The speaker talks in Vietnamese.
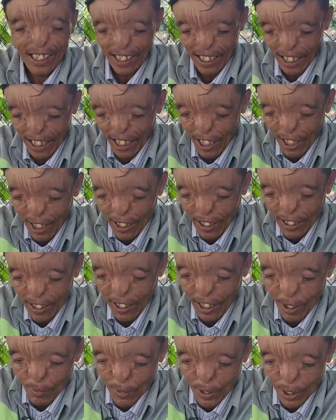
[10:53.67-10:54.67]
mà người ta người
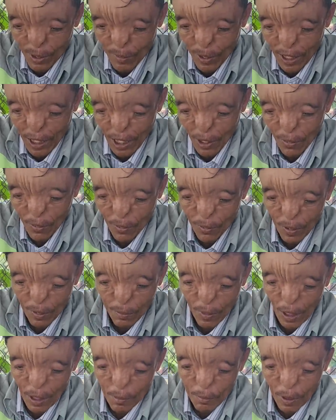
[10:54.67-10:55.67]
ta không thương mình đâu
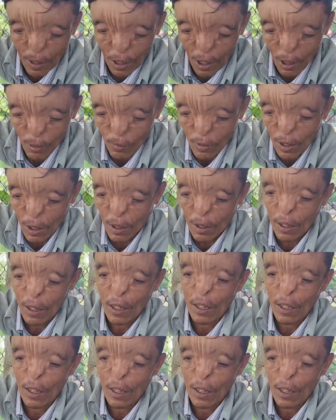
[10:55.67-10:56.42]
bởi vì mình không có